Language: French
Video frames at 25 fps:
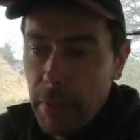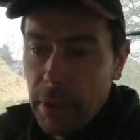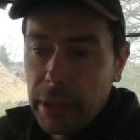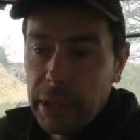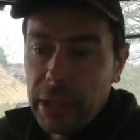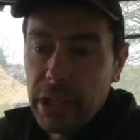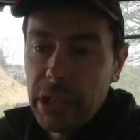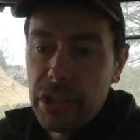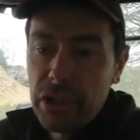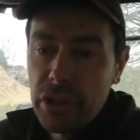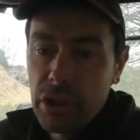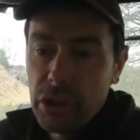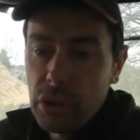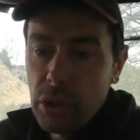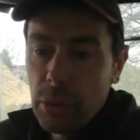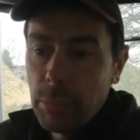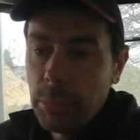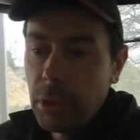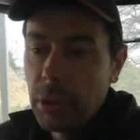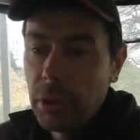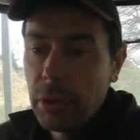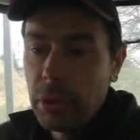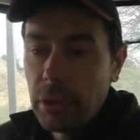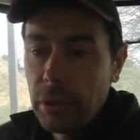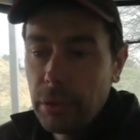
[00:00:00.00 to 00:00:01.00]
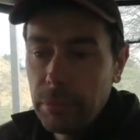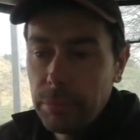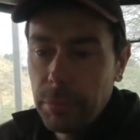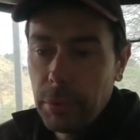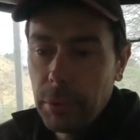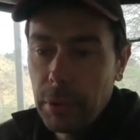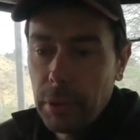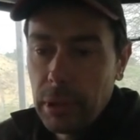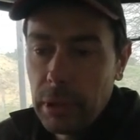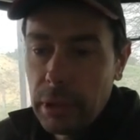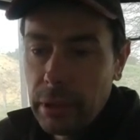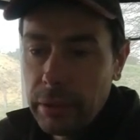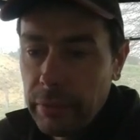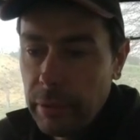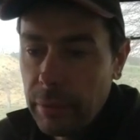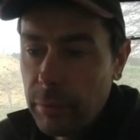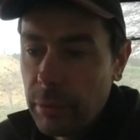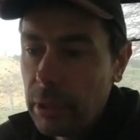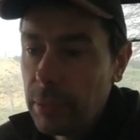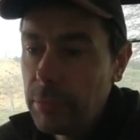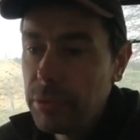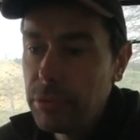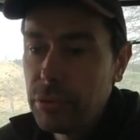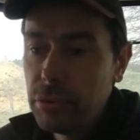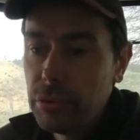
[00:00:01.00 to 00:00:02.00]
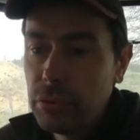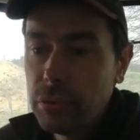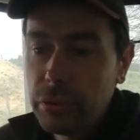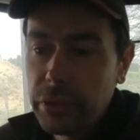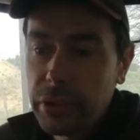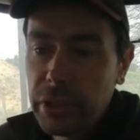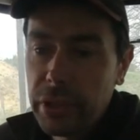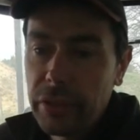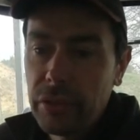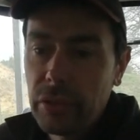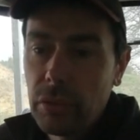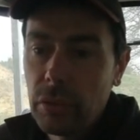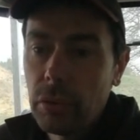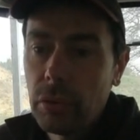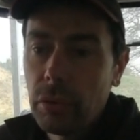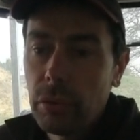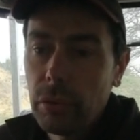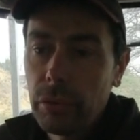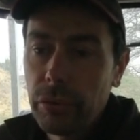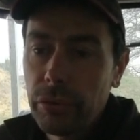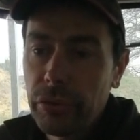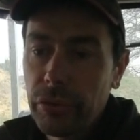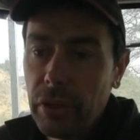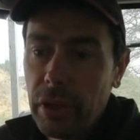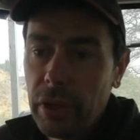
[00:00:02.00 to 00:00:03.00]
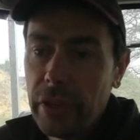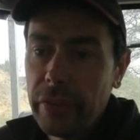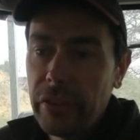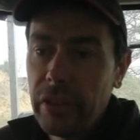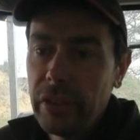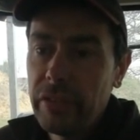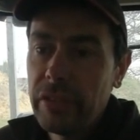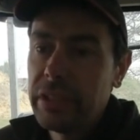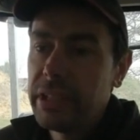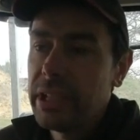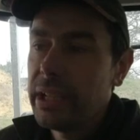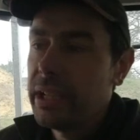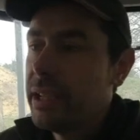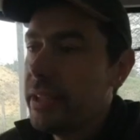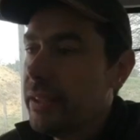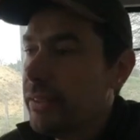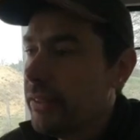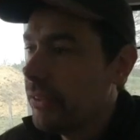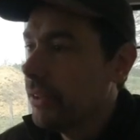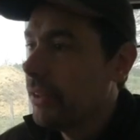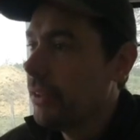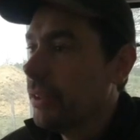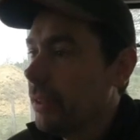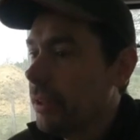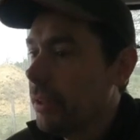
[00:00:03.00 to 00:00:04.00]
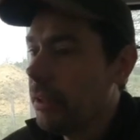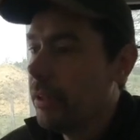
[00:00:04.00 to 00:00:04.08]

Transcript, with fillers: malgré que j'ai encore pas, pas vraiment l'habitude au télescope, on se sent assez vite à l'aise.